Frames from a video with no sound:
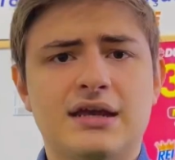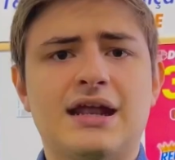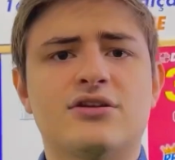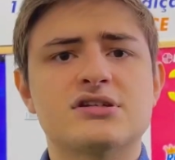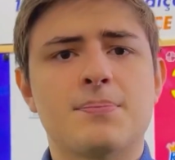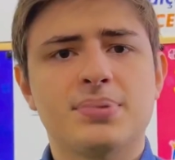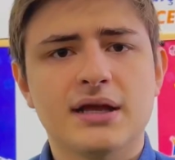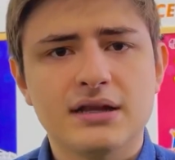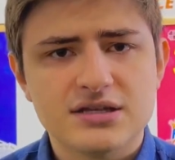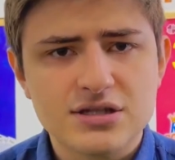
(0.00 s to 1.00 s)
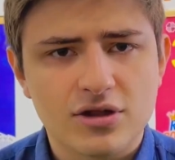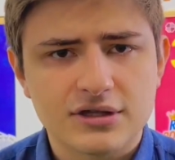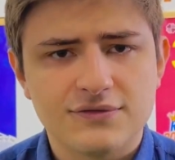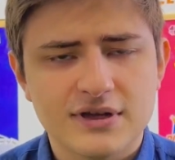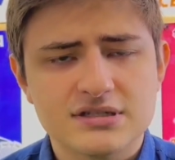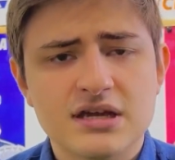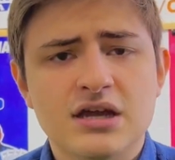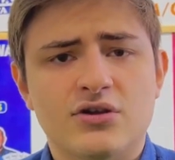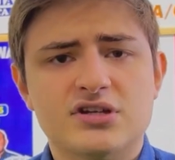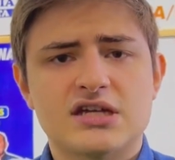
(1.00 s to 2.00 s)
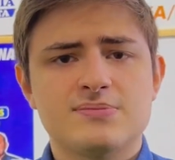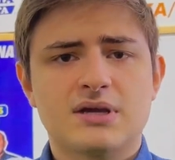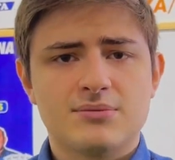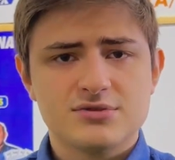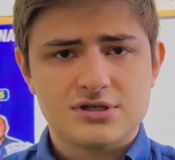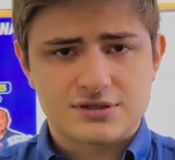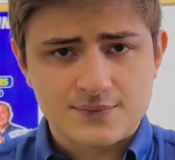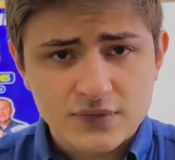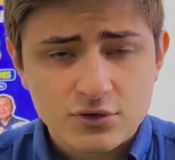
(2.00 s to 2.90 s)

na nossa playlist da Altaflix nós já explicamos isso.